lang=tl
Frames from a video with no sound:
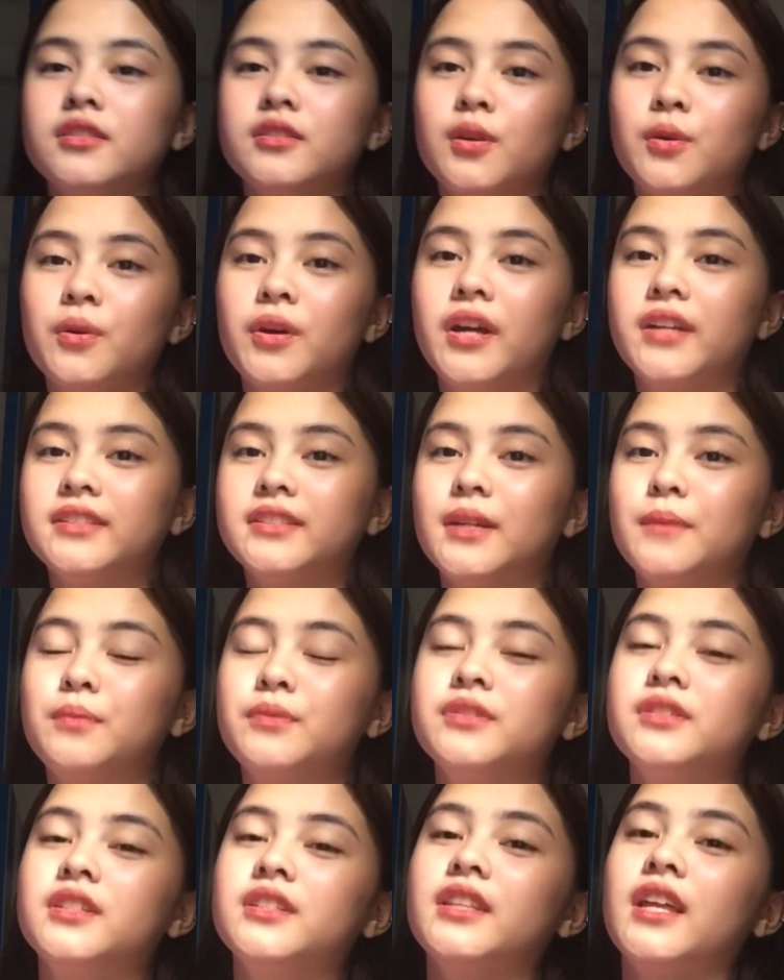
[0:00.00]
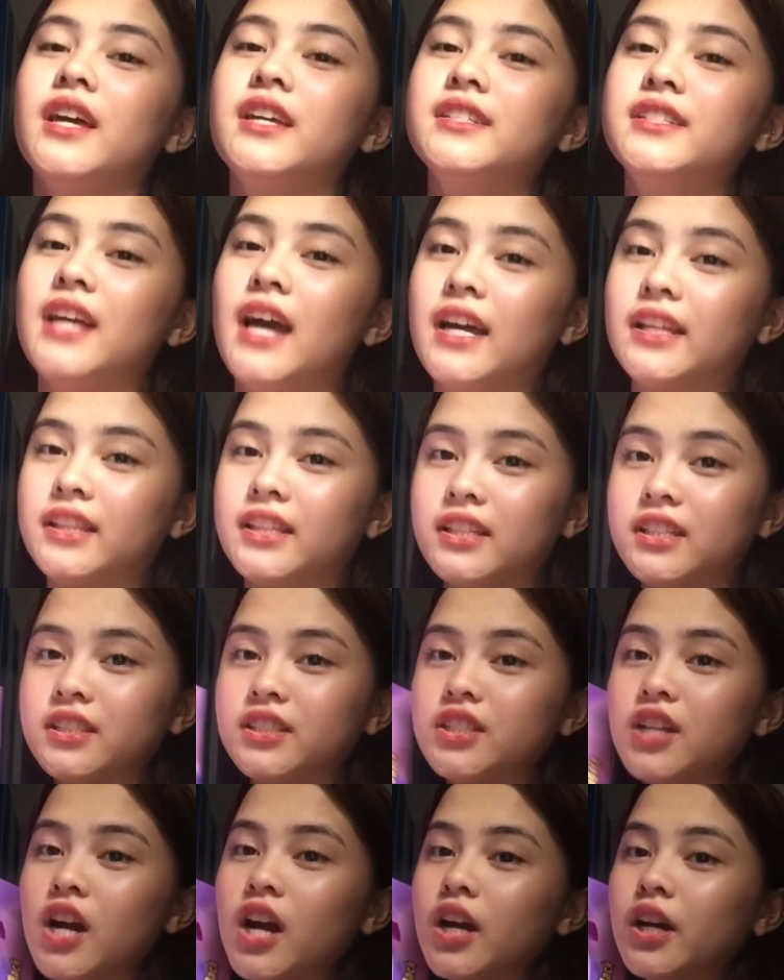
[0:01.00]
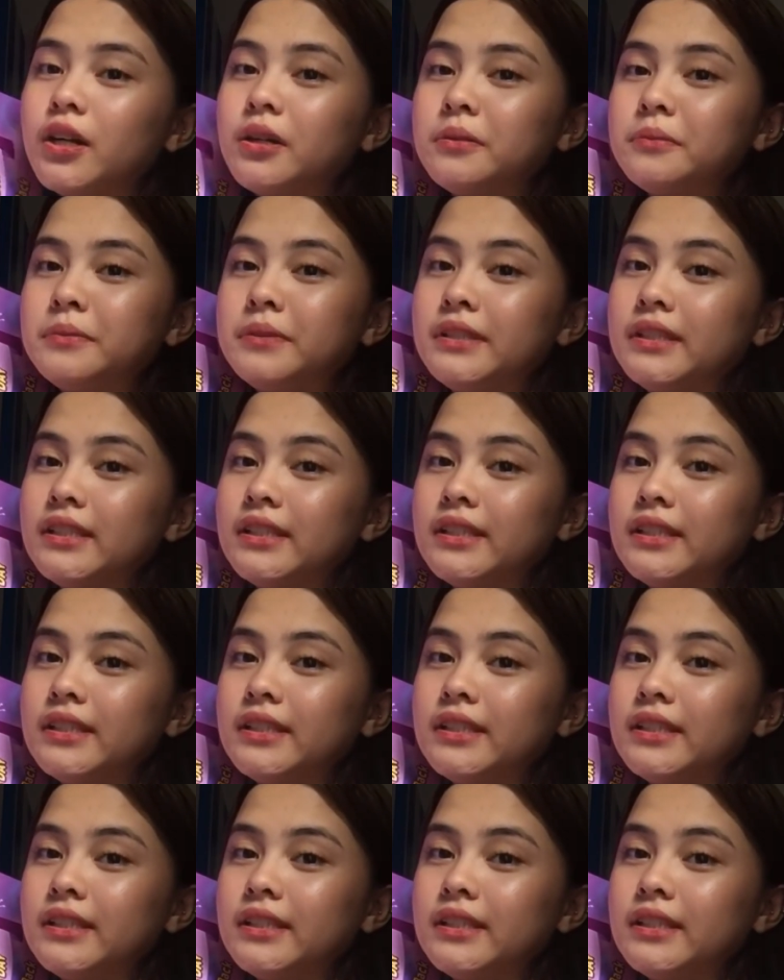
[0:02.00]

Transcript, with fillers: So guys, tapos na tayo sa ating Charlie.